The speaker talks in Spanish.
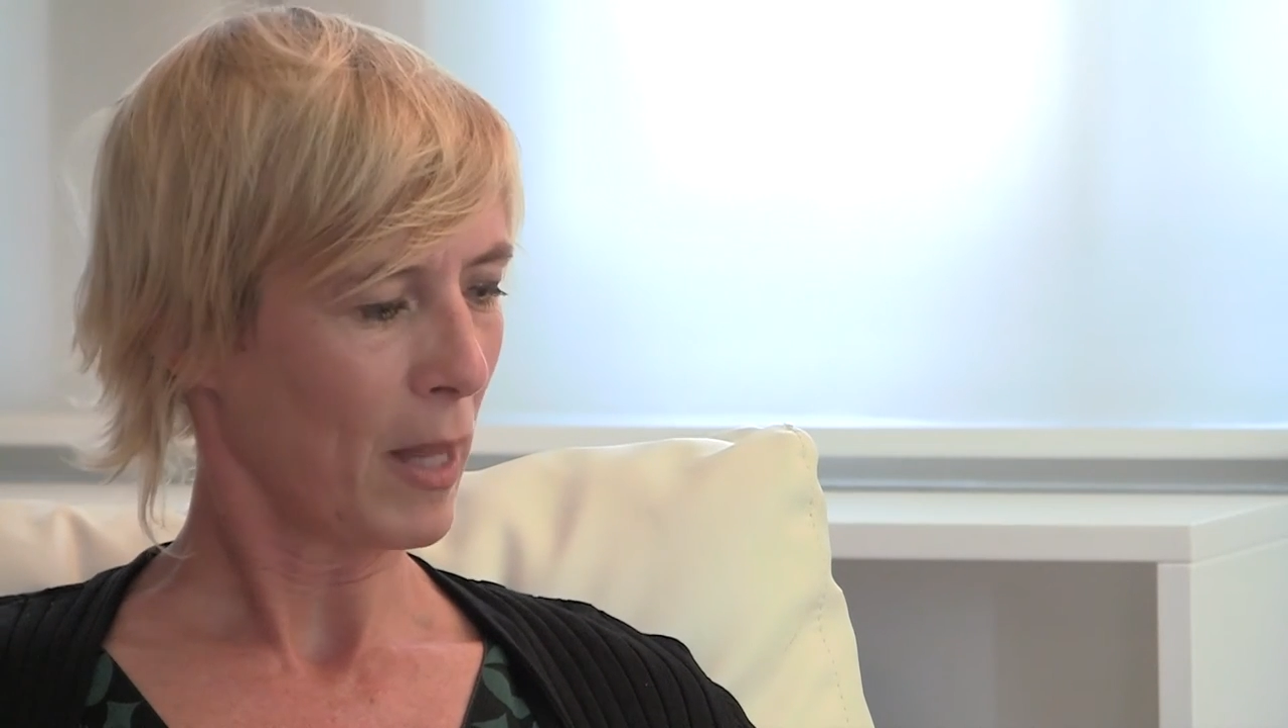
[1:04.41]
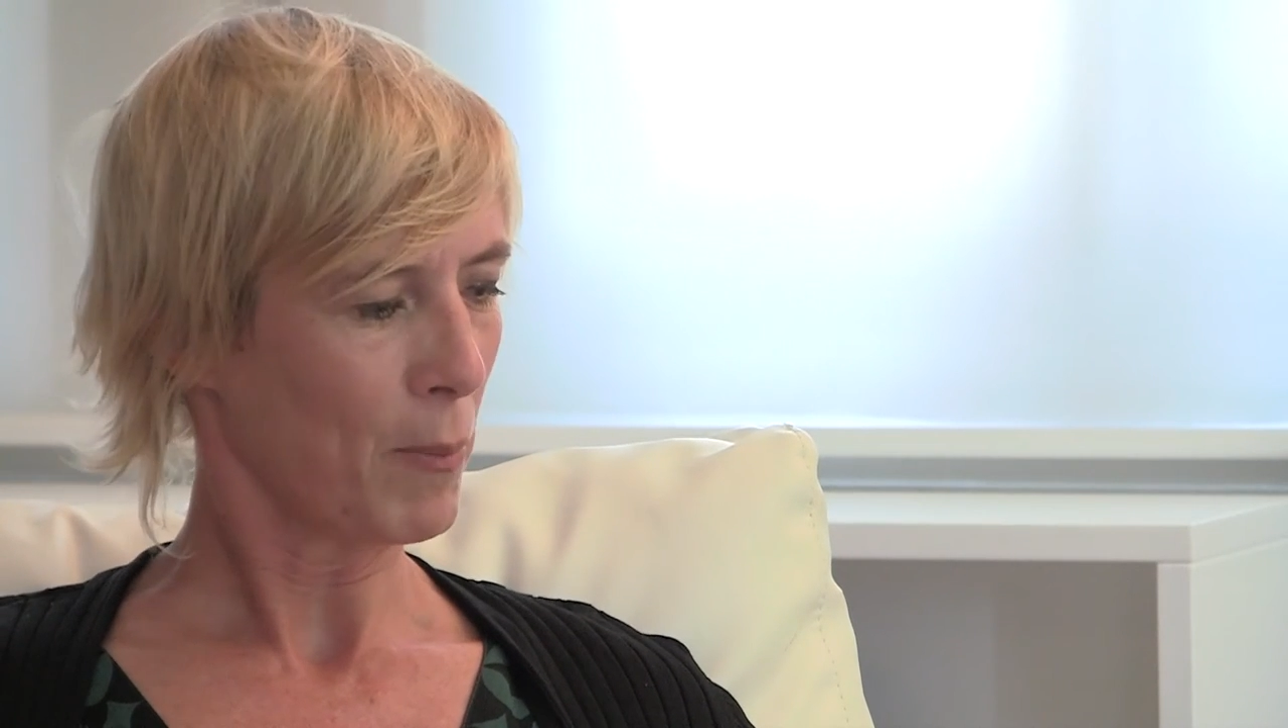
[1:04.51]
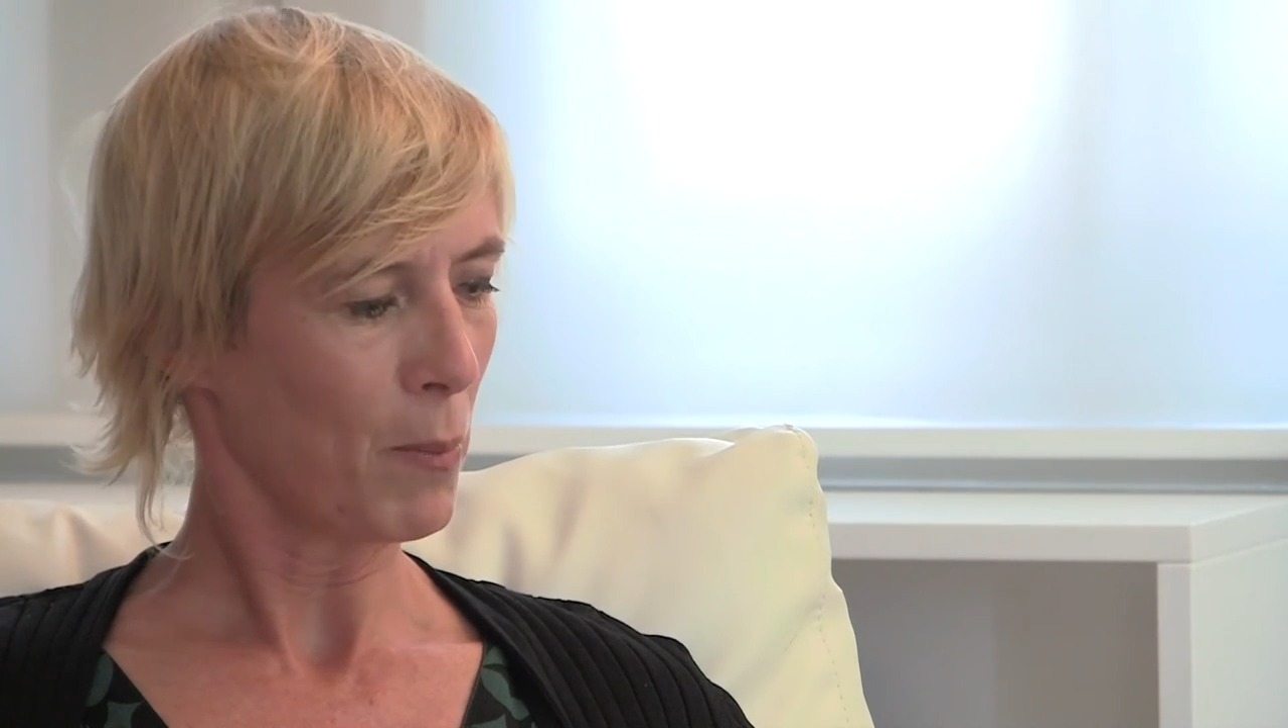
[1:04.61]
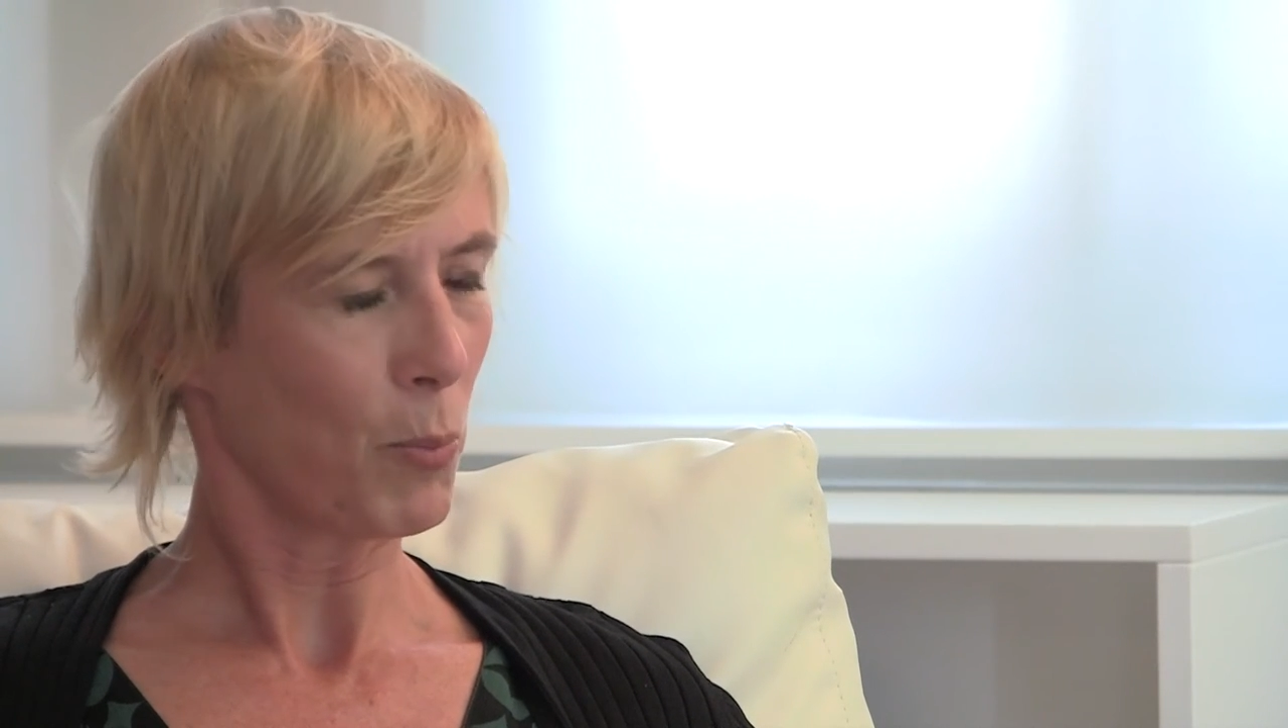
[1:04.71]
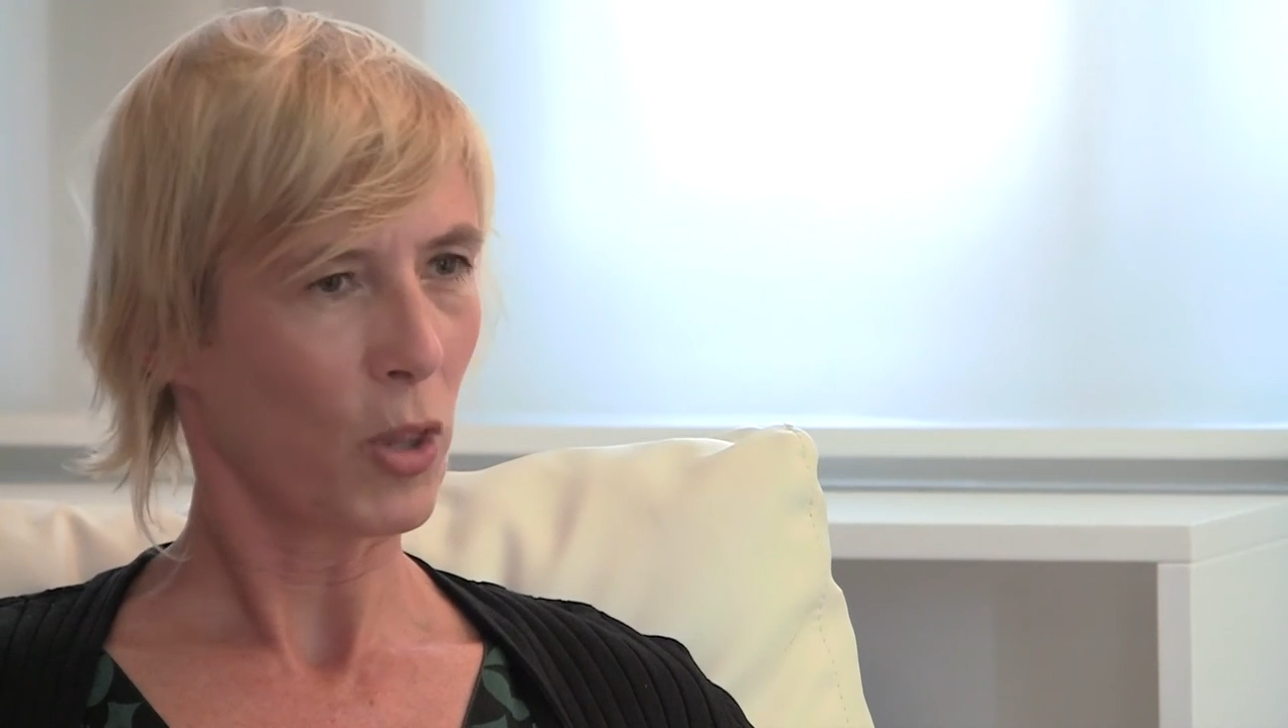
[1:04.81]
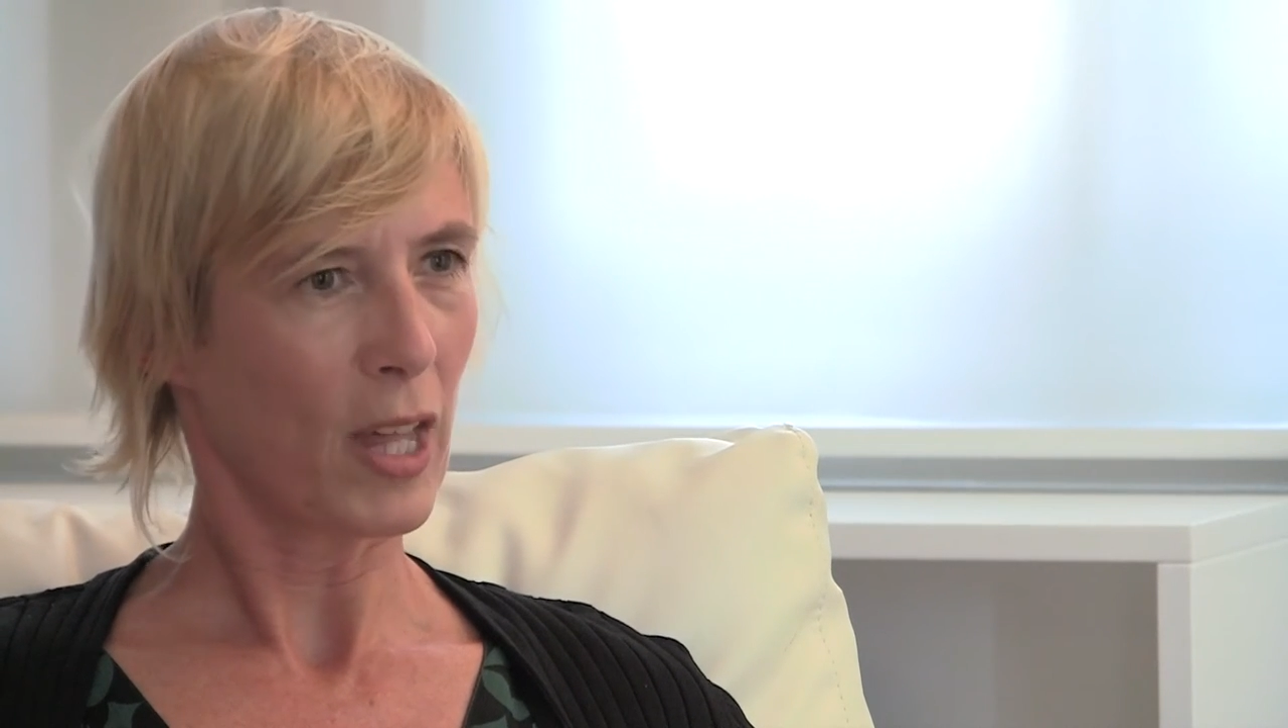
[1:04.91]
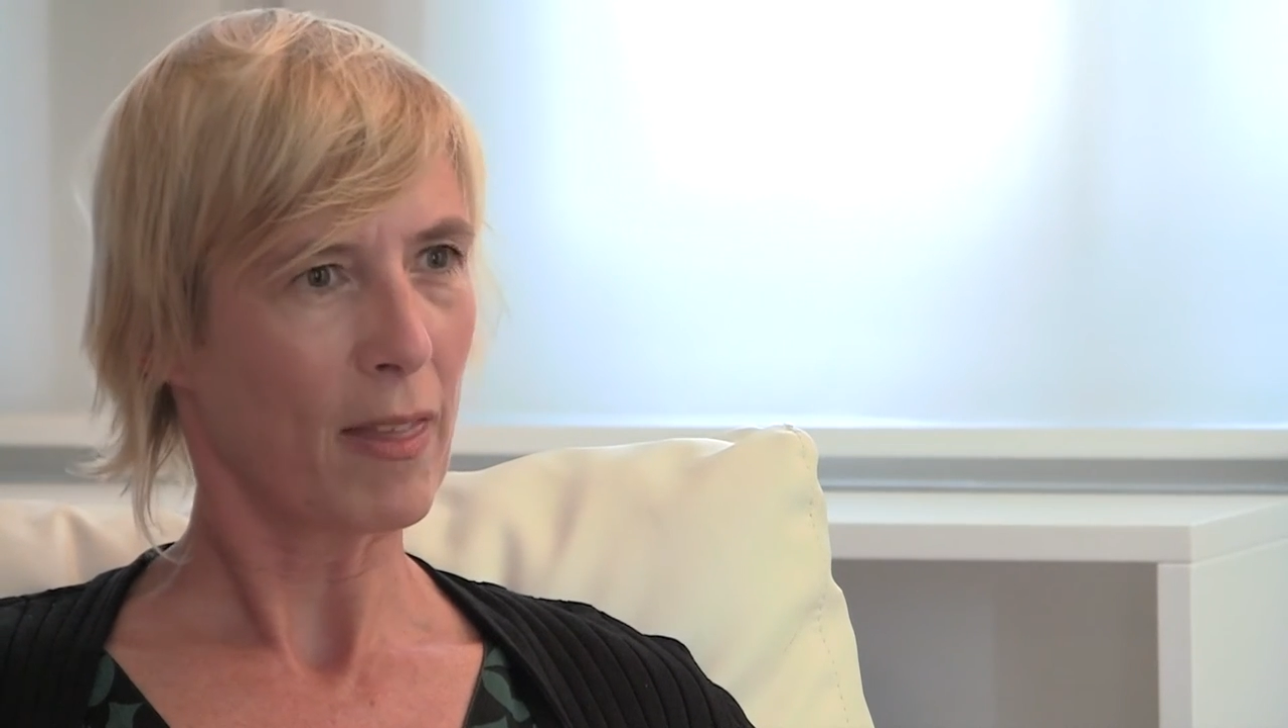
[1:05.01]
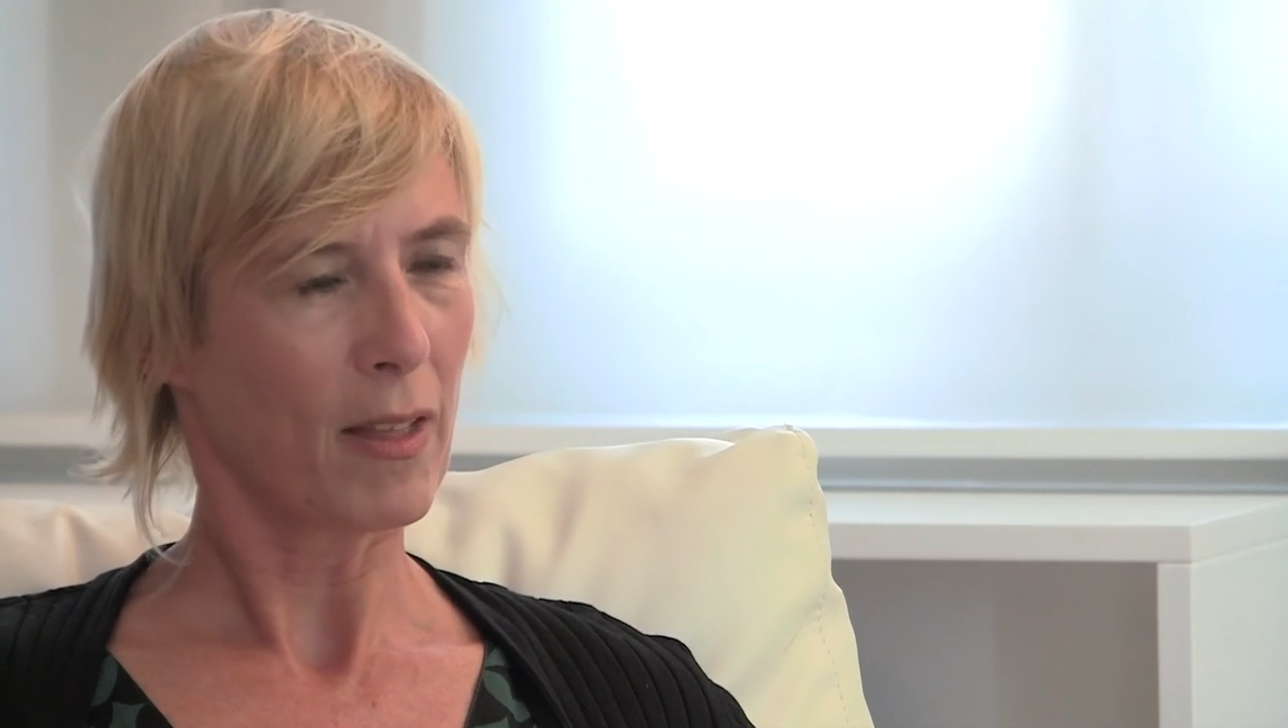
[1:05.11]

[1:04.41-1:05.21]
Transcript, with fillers: también podía